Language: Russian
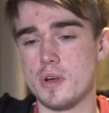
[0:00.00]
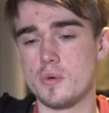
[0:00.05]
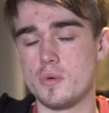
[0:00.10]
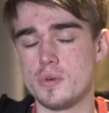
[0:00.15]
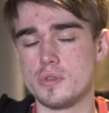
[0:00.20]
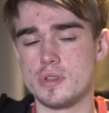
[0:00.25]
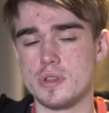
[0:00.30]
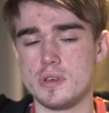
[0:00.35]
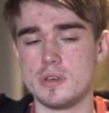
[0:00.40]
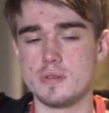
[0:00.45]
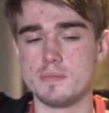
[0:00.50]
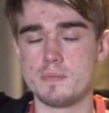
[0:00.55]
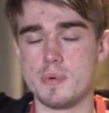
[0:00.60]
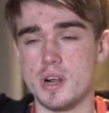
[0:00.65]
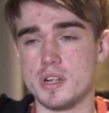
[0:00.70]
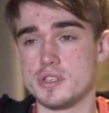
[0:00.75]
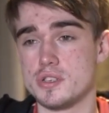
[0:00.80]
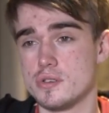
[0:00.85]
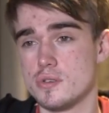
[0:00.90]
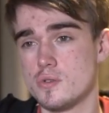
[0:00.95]
в какой-то
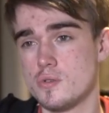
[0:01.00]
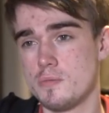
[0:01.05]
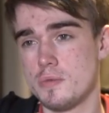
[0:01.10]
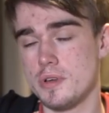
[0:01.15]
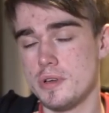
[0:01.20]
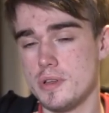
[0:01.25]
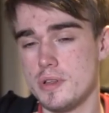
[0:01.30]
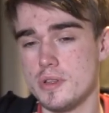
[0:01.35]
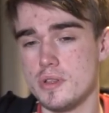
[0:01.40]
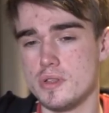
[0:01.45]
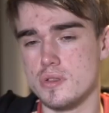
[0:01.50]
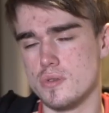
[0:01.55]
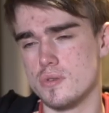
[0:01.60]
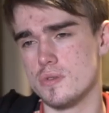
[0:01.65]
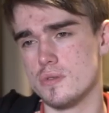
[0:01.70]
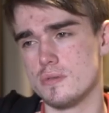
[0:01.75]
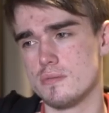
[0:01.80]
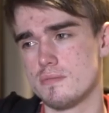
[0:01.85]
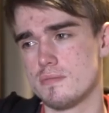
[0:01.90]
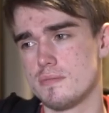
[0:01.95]
практис-руме,
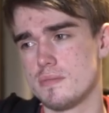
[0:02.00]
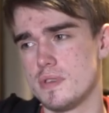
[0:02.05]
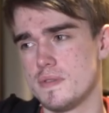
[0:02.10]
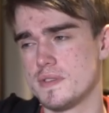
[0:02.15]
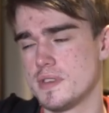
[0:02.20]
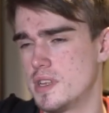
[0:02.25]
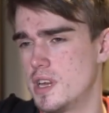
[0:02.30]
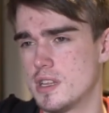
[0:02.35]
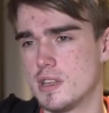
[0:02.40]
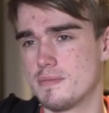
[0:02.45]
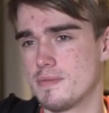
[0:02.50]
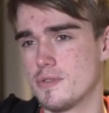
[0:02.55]
но не всегда это